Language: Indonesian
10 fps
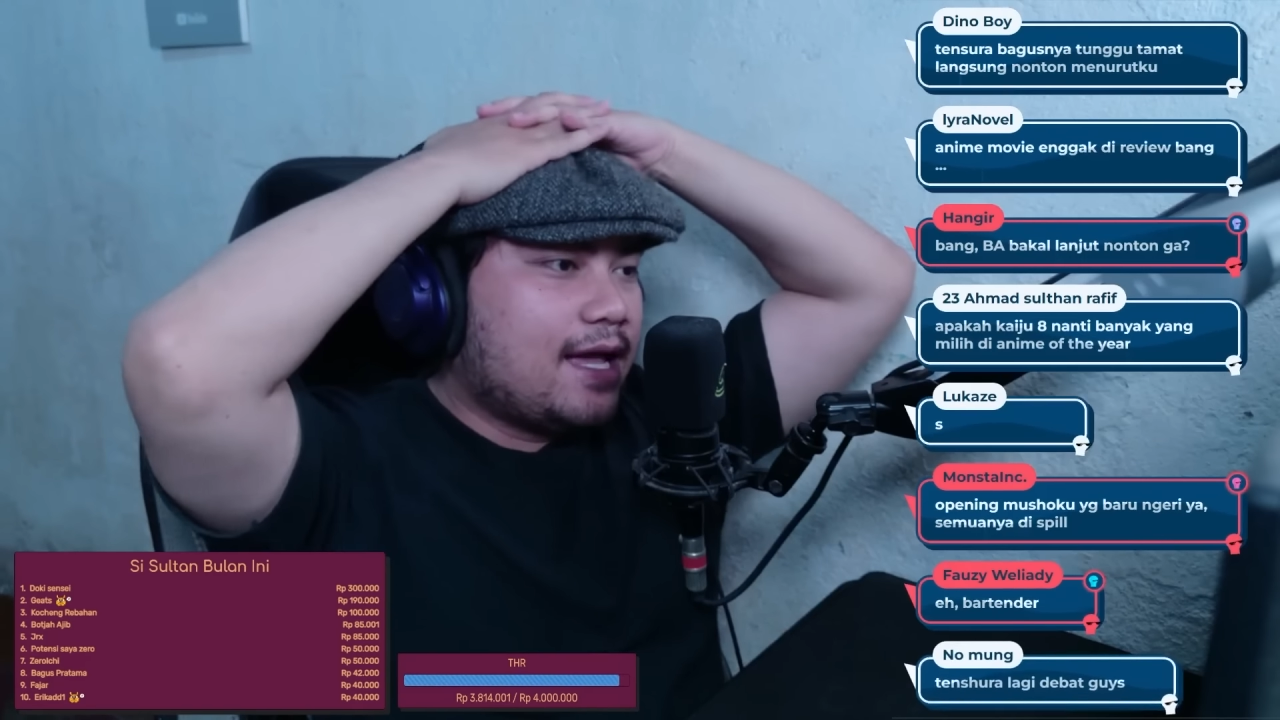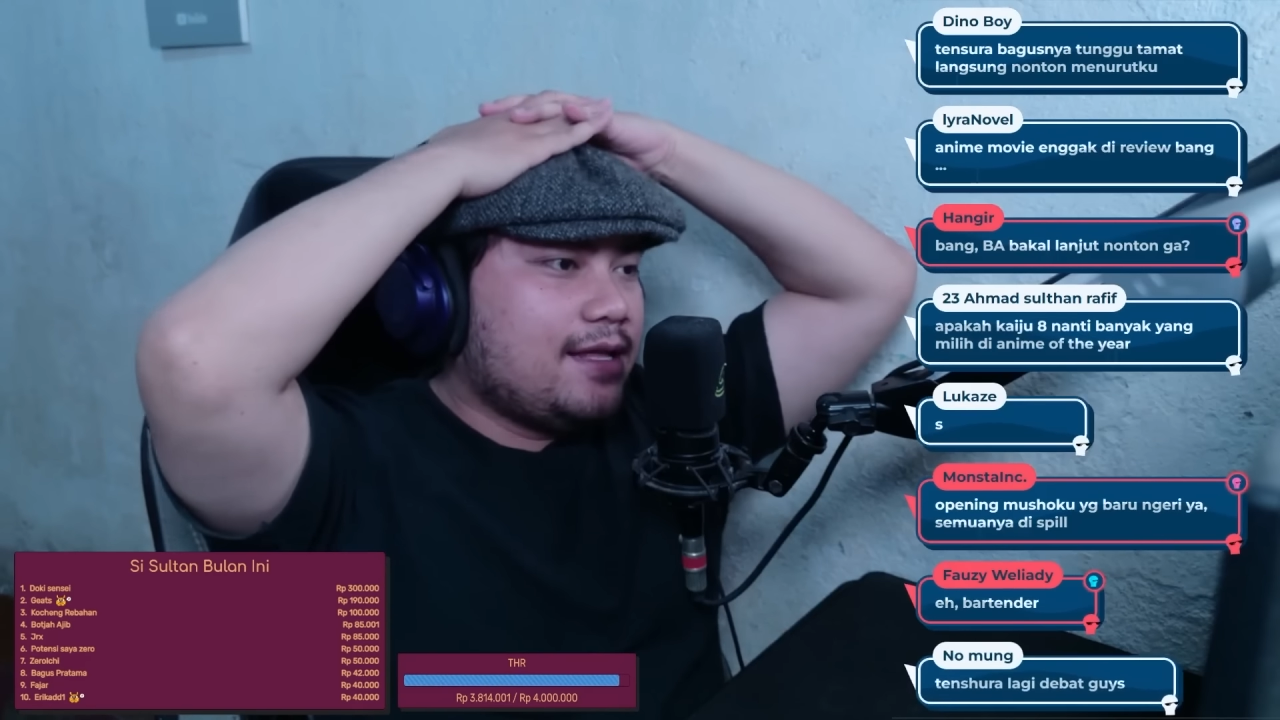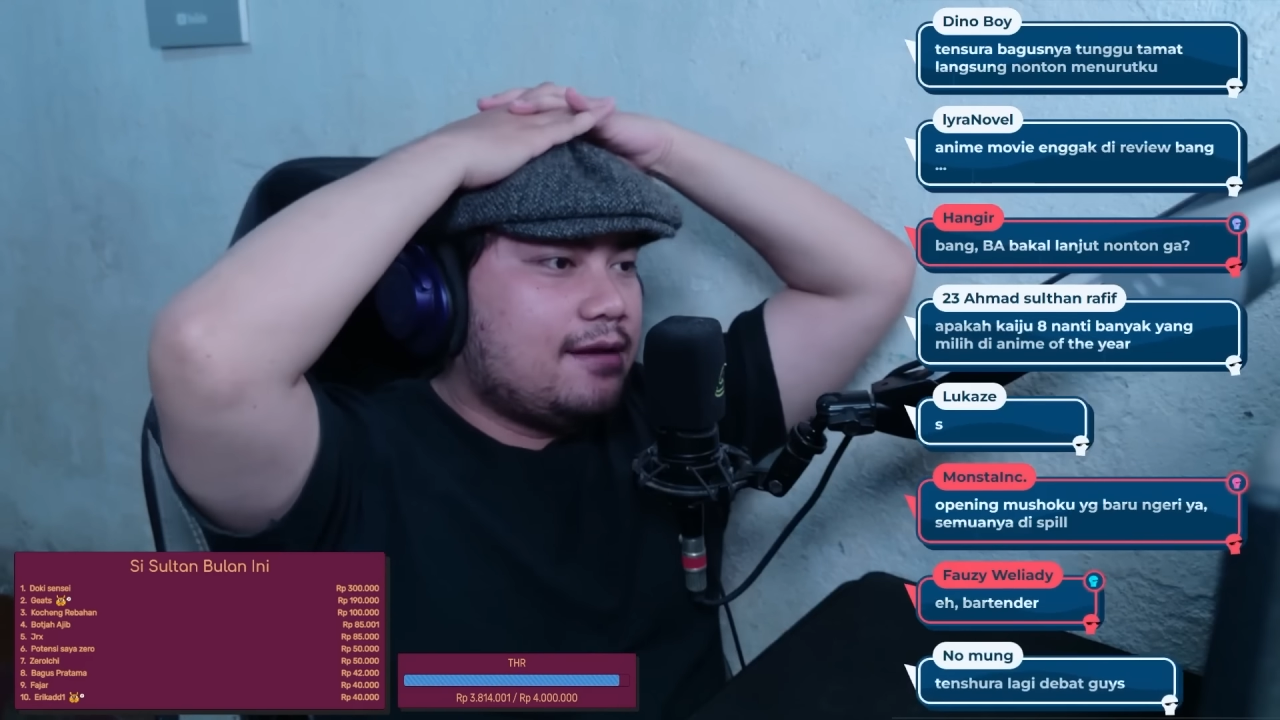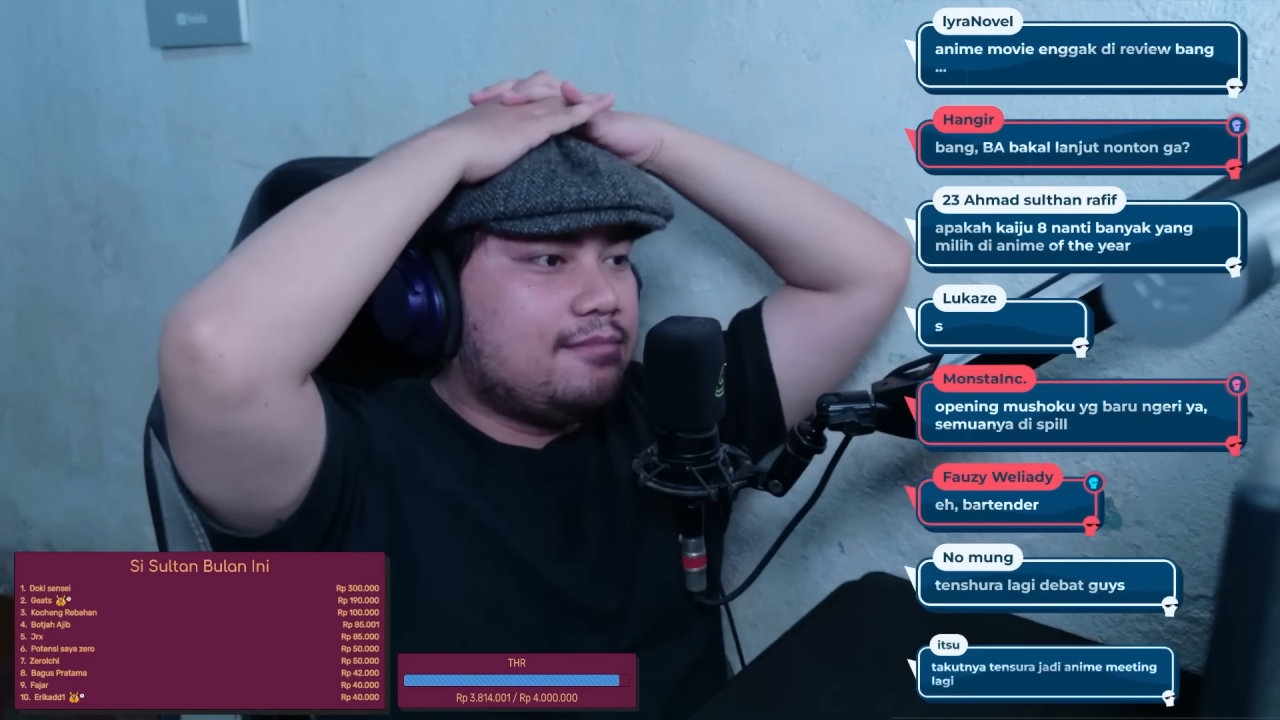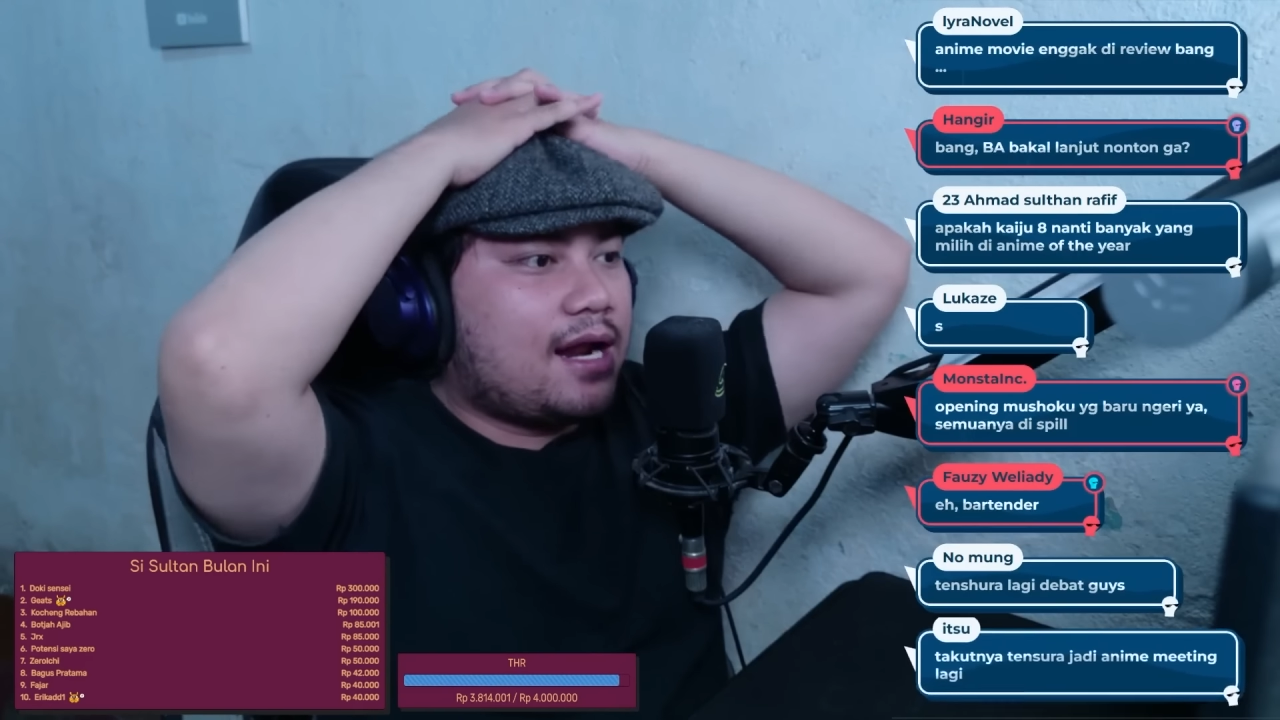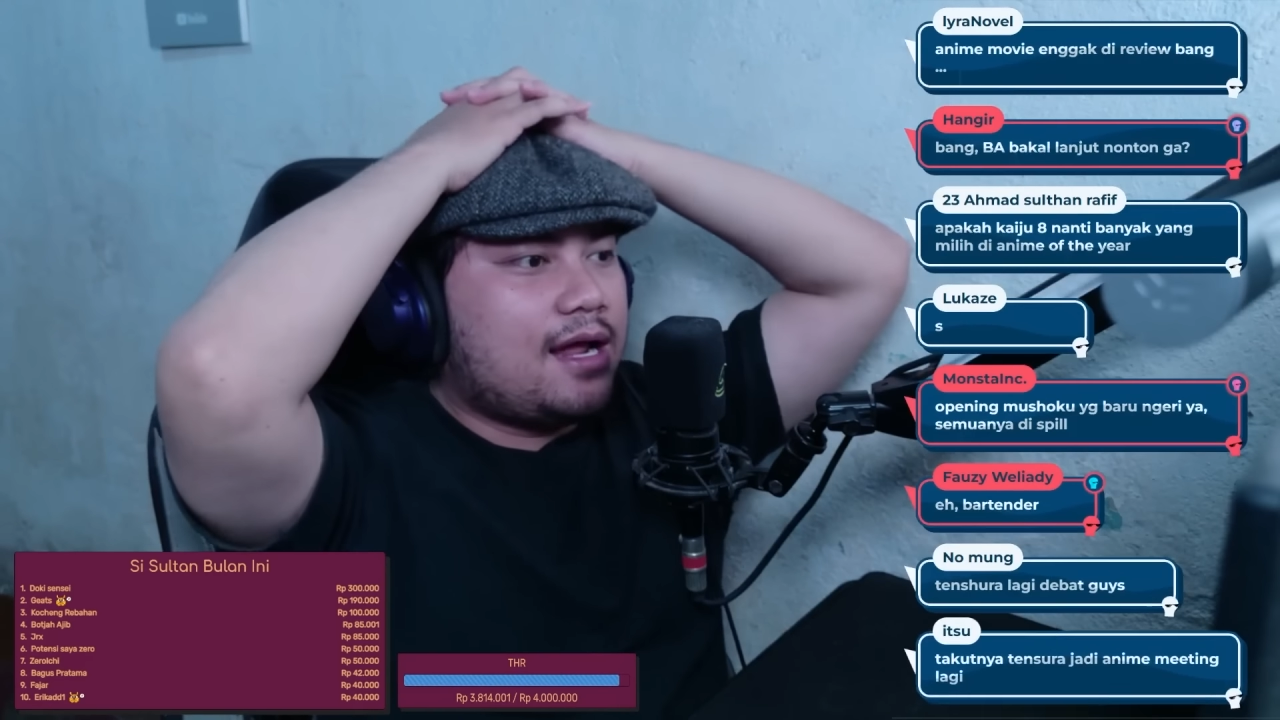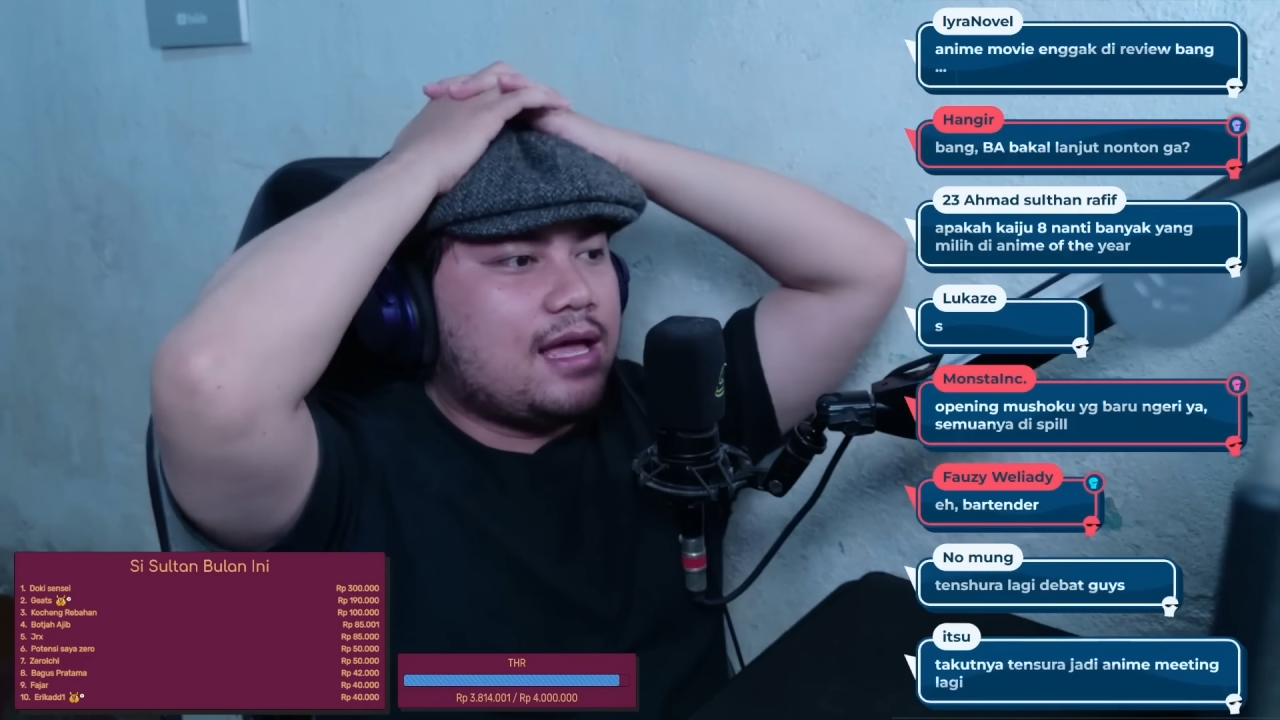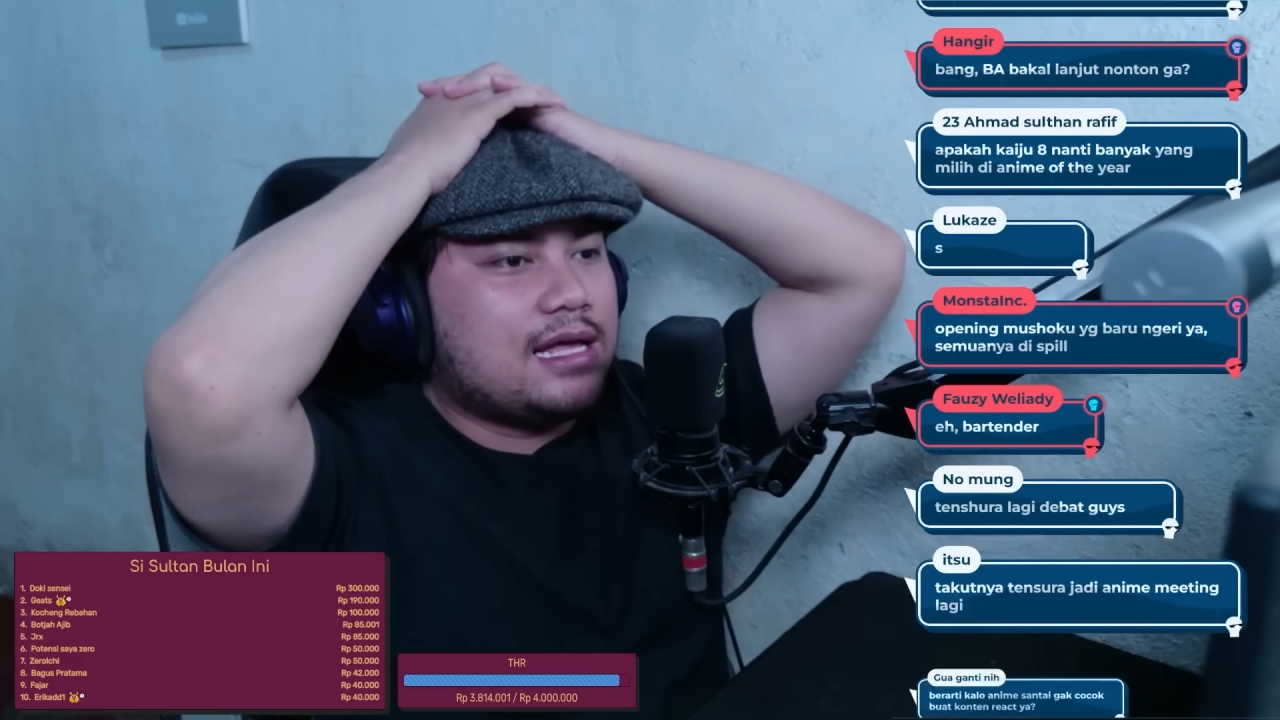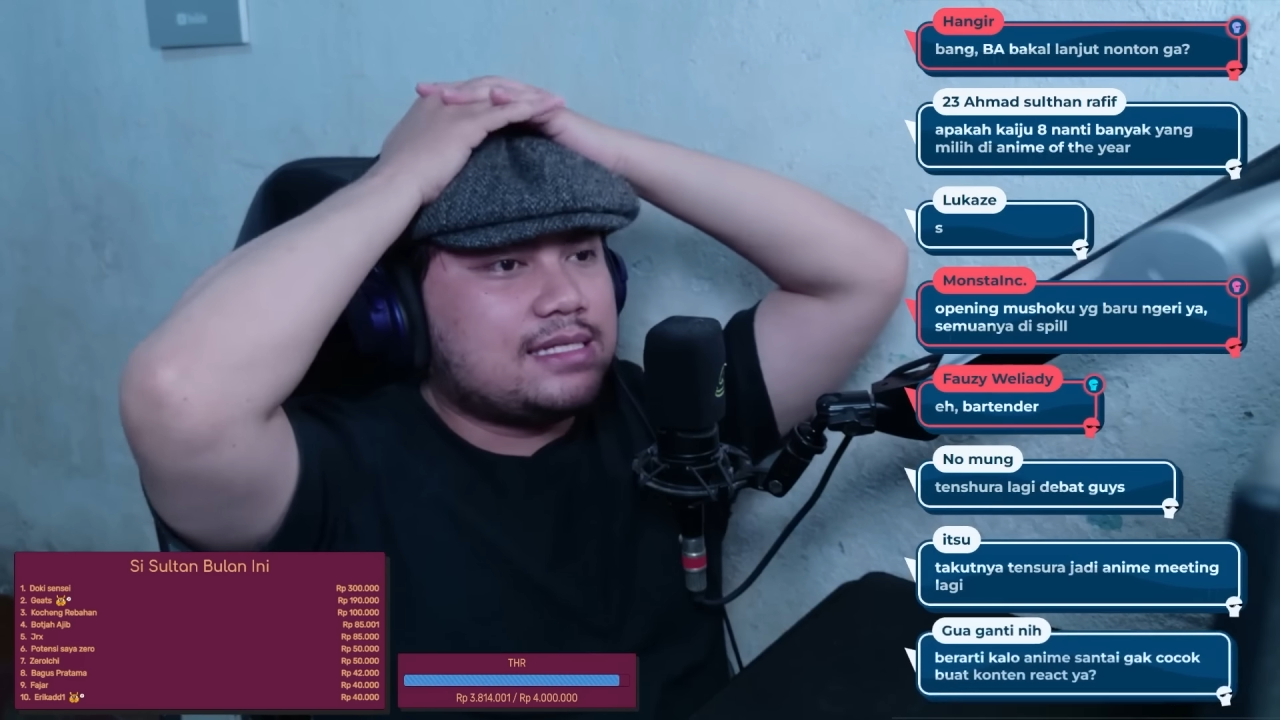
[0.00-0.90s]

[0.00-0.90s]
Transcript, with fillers: kalian berada,